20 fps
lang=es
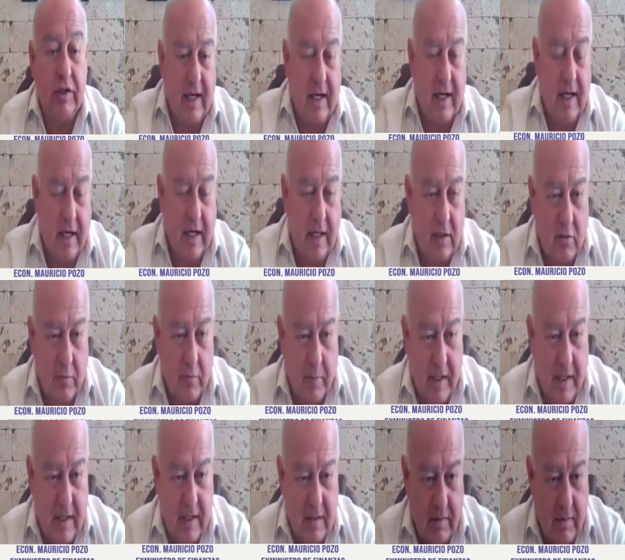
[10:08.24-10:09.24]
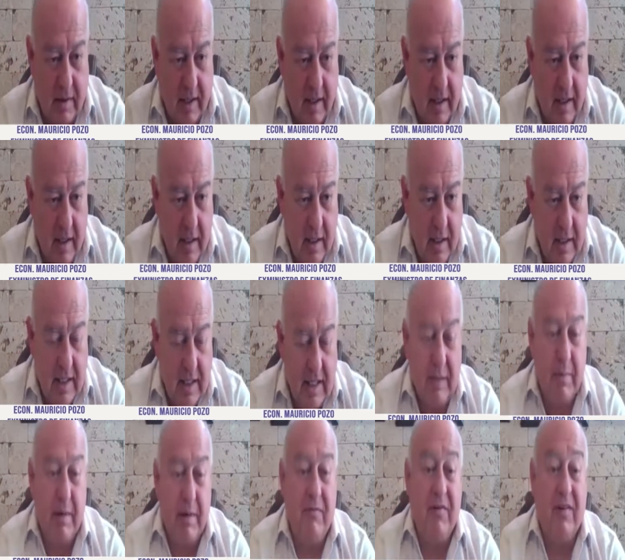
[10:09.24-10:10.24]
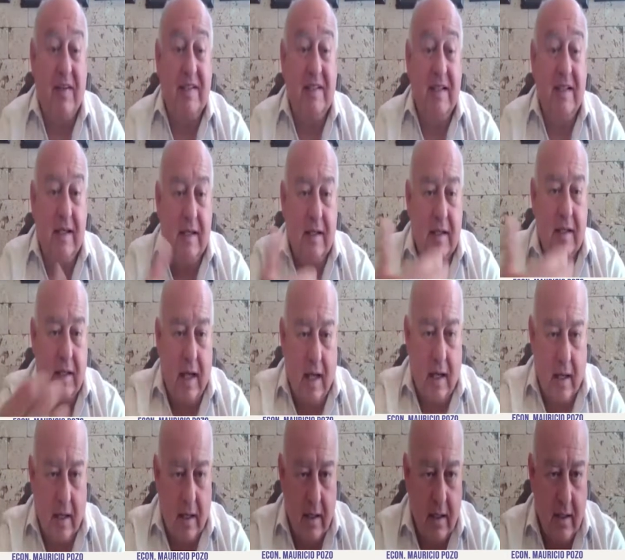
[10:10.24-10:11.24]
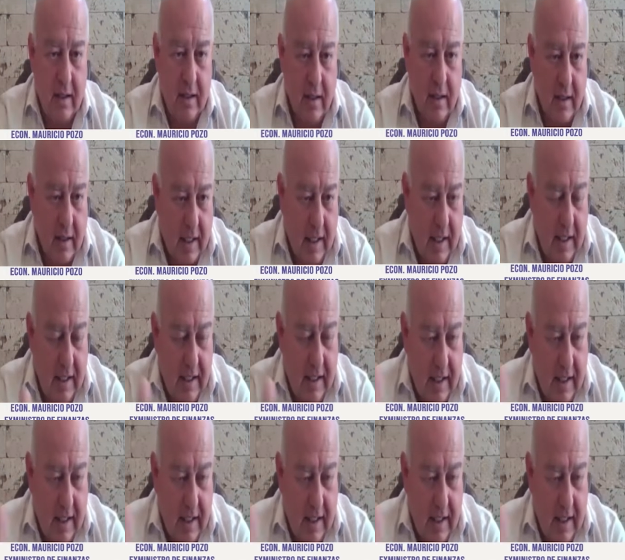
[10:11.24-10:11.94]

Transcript: a que el riesgo país baje y va a facilitar que el